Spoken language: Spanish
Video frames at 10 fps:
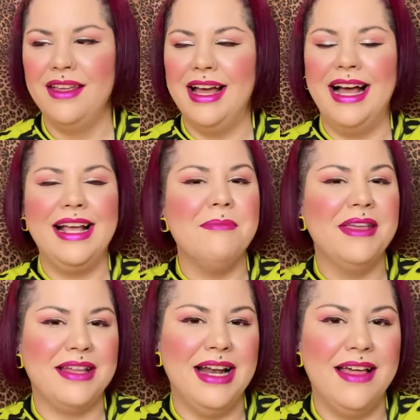aquí
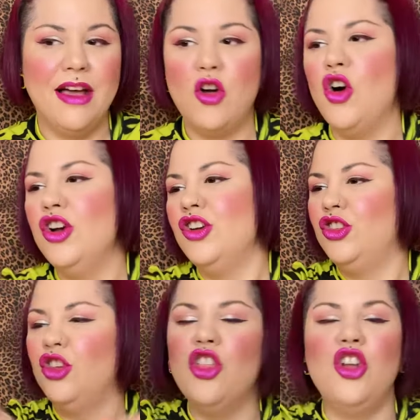mezclada con
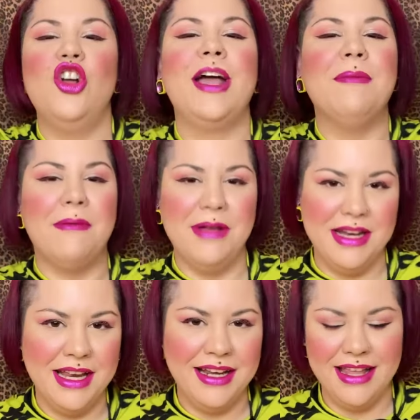todo lo que va a
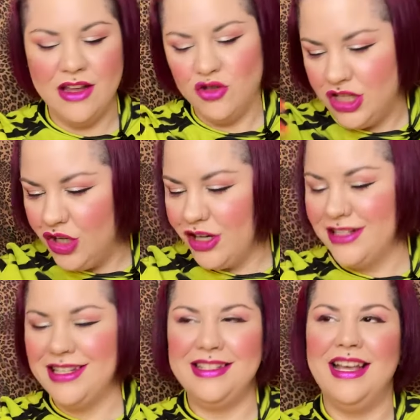venir, que ya os digo que
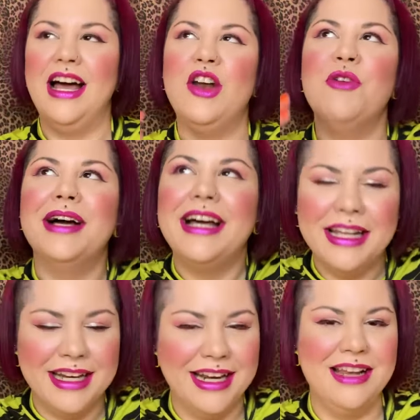es ese aroma
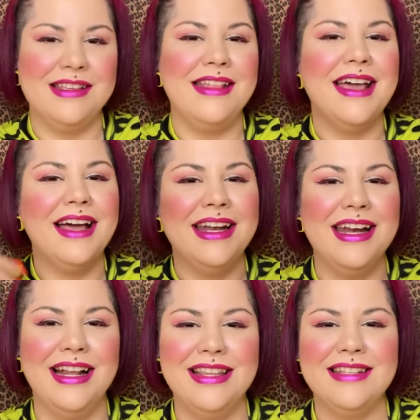general, esa idea
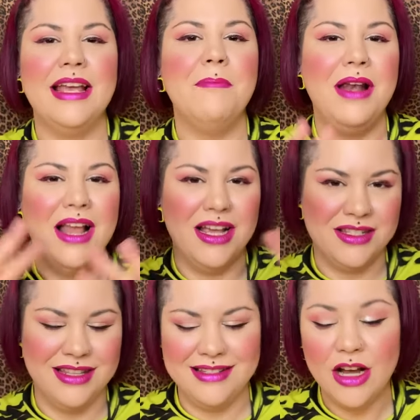general de ese blush,
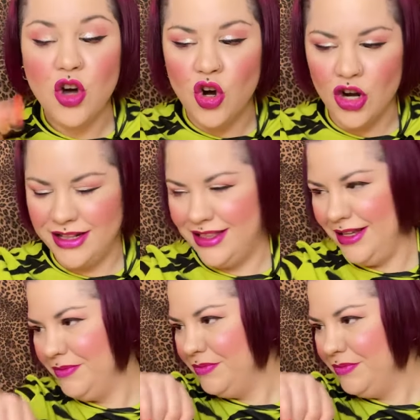de ese colorete.